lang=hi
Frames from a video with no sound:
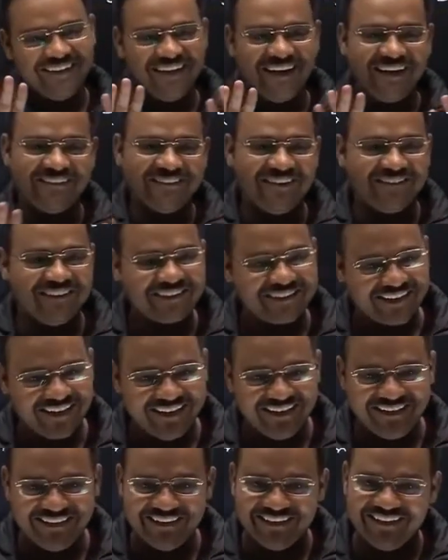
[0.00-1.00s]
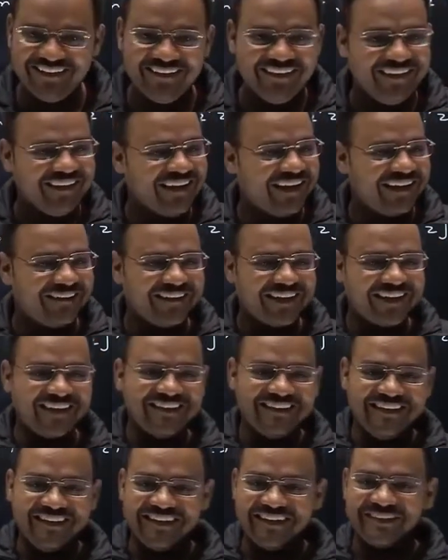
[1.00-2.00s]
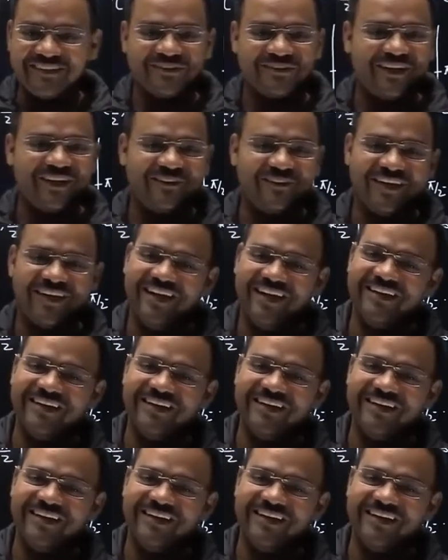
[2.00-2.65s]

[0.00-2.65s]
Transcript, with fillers: हमें बचा लीजिए हमारा जीना दुश्वार हो गया